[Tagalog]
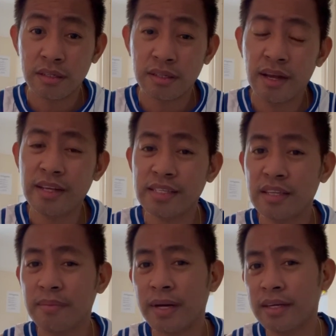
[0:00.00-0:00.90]
Guys
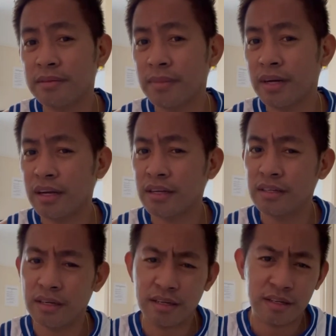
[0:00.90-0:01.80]
naman, mga ka
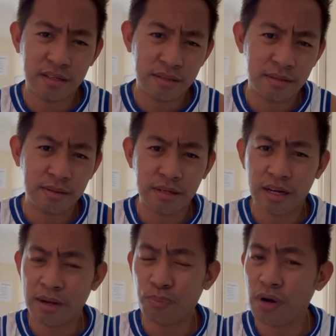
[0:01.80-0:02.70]

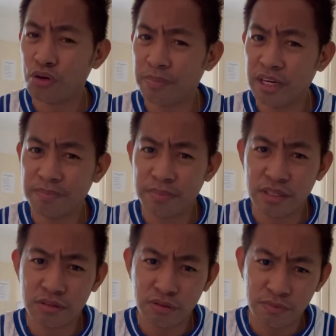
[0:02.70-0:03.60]
kapwa ko
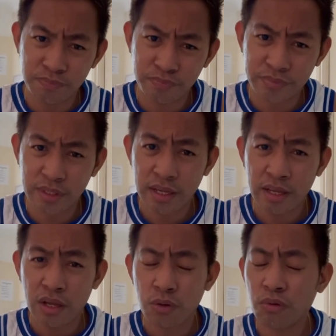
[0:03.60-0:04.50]
Pilipino,
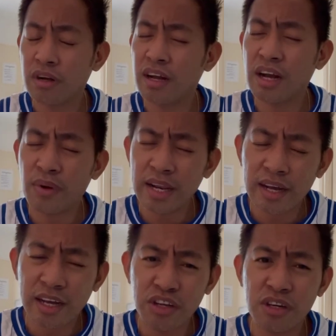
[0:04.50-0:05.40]
kung gagawa
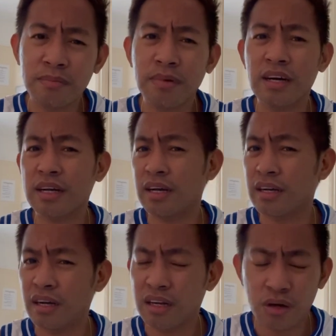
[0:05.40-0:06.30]
lang kayo ng mga
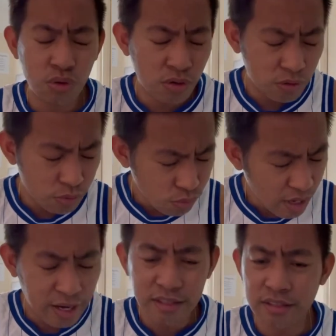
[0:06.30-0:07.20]

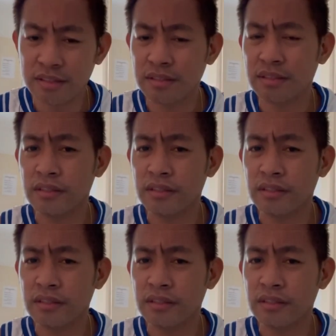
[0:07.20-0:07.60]
kagagaguhan,